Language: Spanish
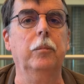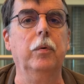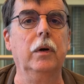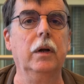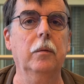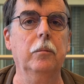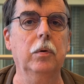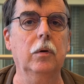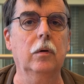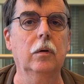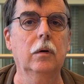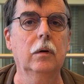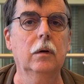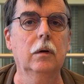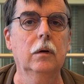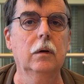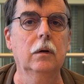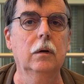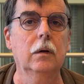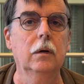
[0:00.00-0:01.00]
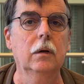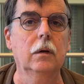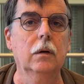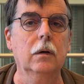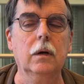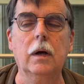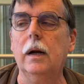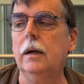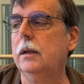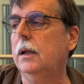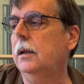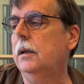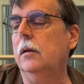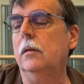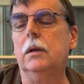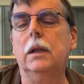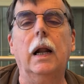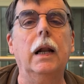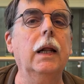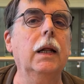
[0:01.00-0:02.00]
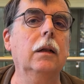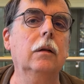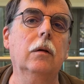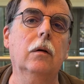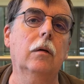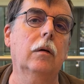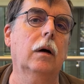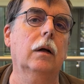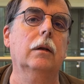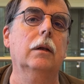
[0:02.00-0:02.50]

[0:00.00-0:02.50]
por ejemplo se tiene un talento